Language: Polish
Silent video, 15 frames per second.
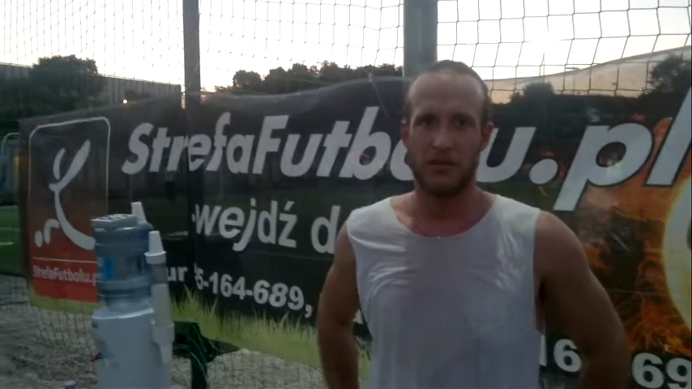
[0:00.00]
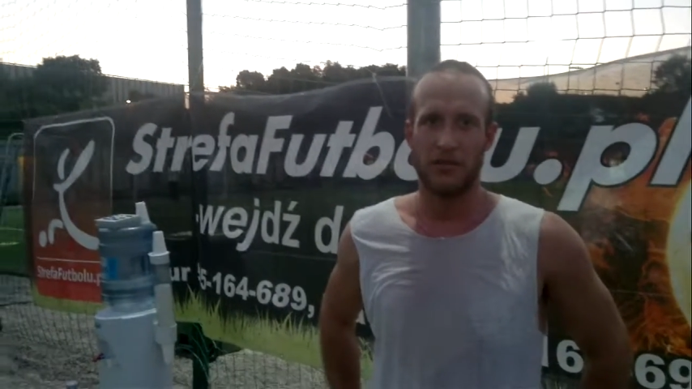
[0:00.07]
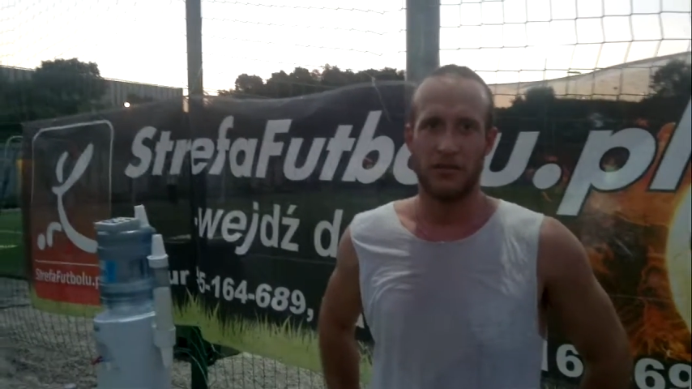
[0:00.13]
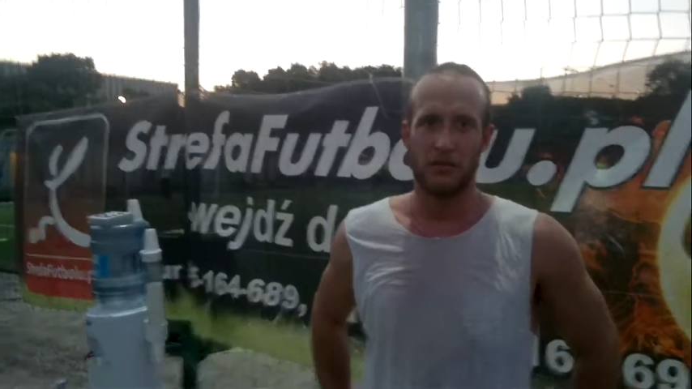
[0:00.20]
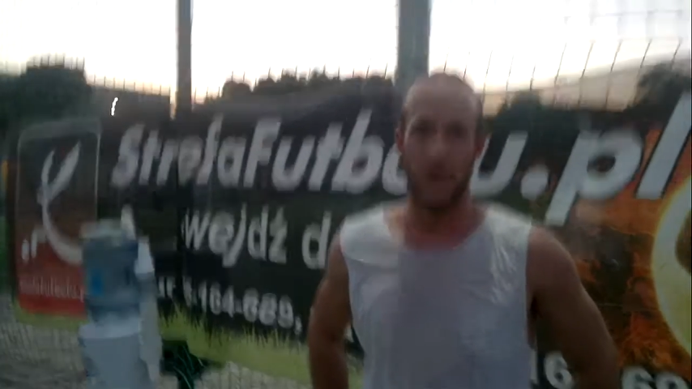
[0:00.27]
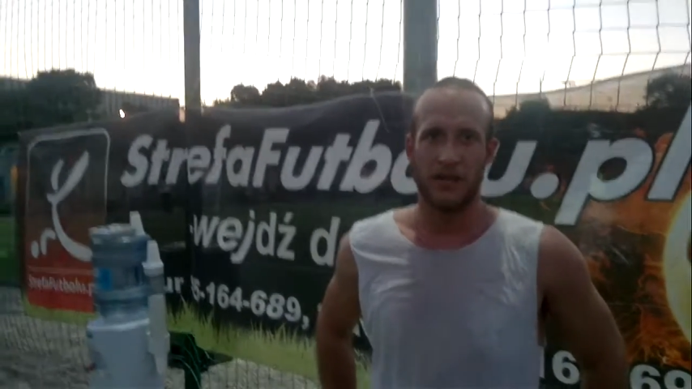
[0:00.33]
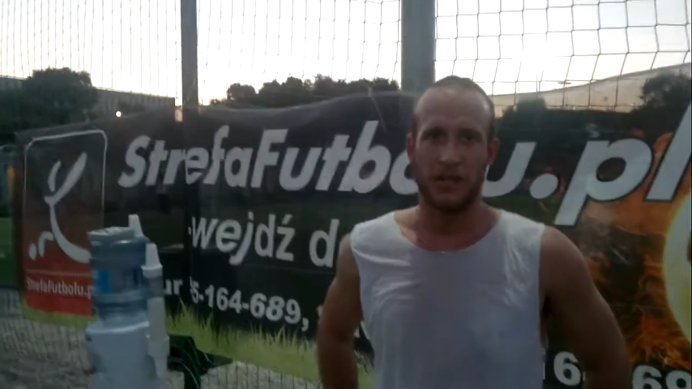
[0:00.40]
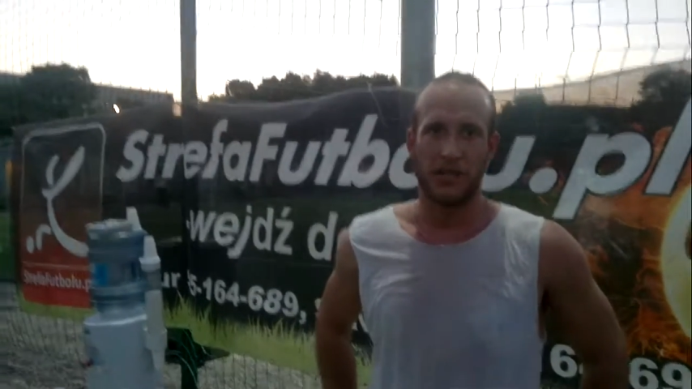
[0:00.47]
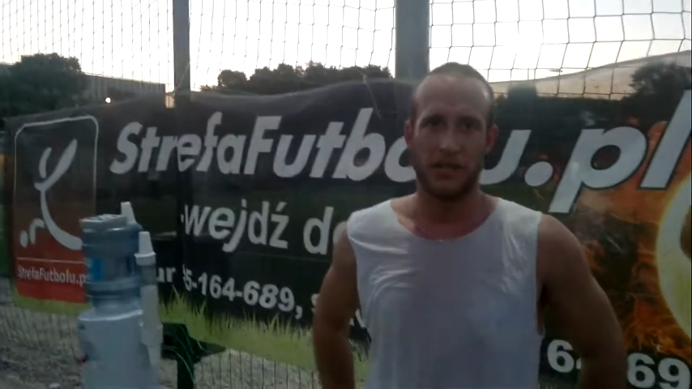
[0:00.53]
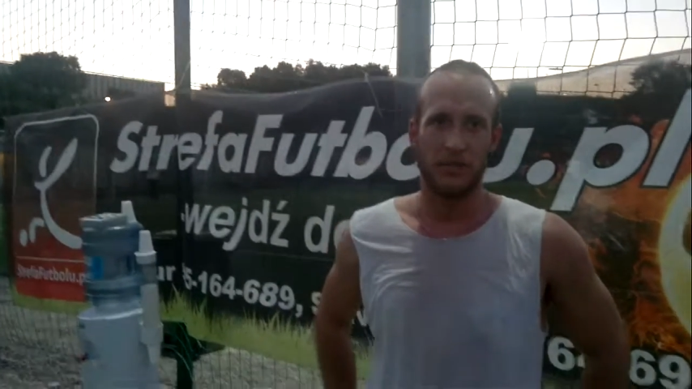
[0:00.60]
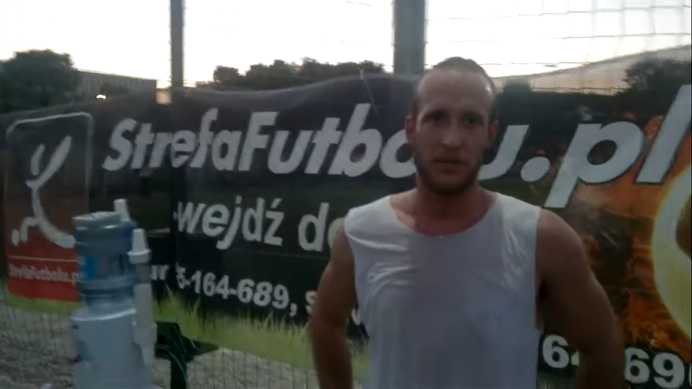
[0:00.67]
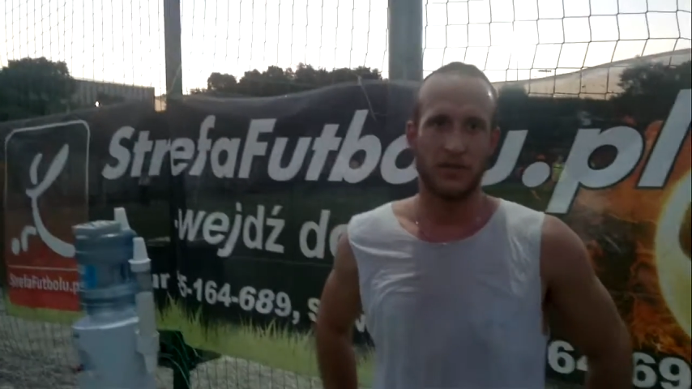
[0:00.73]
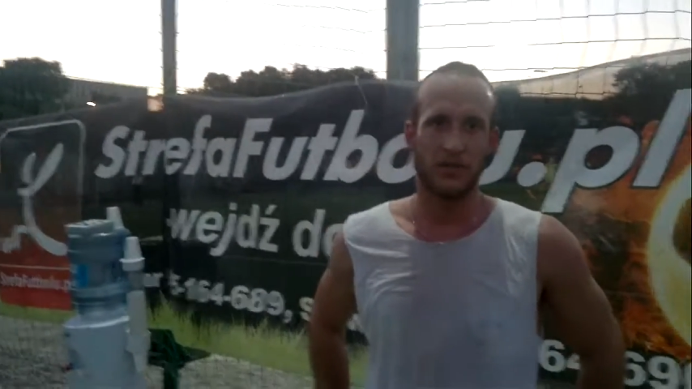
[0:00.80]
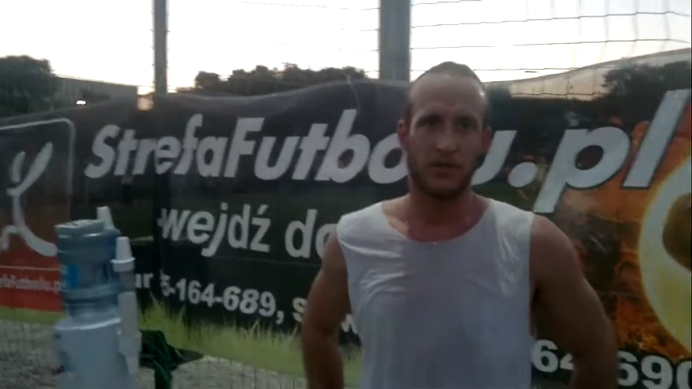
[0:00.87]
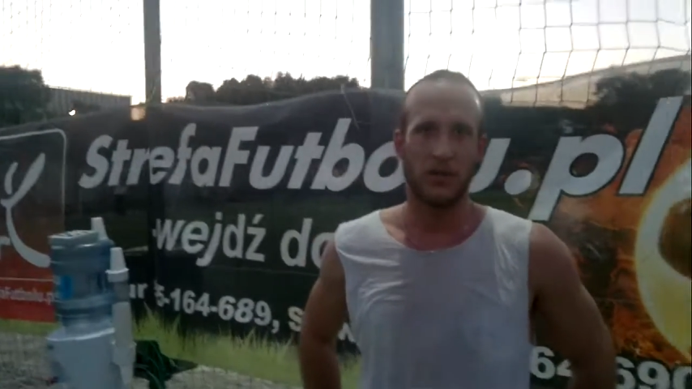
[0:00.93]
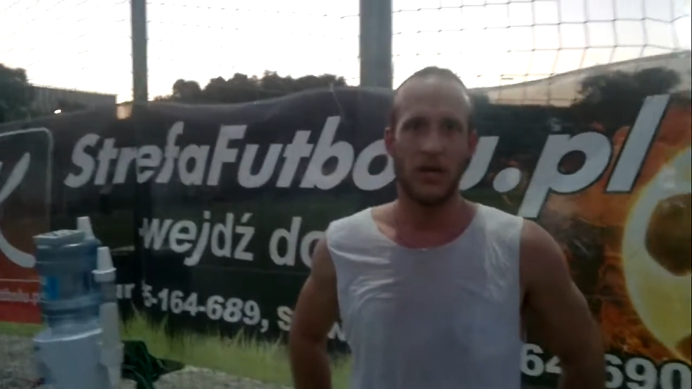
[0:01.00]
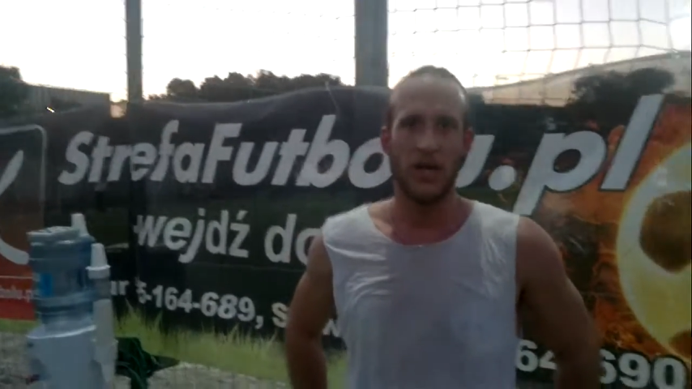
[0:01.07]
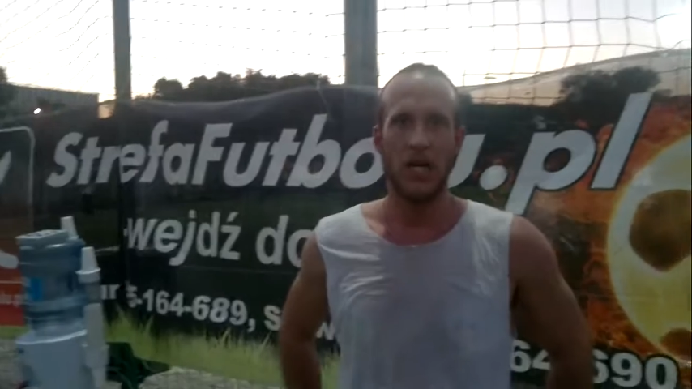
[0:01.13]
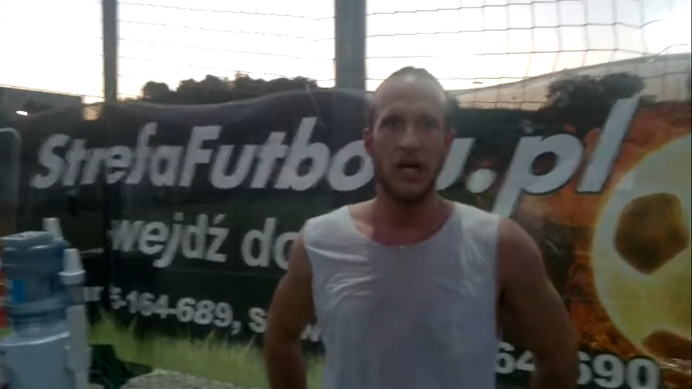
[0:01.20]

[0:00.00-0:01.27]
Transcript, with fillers: ewentualnie jakieś po prostu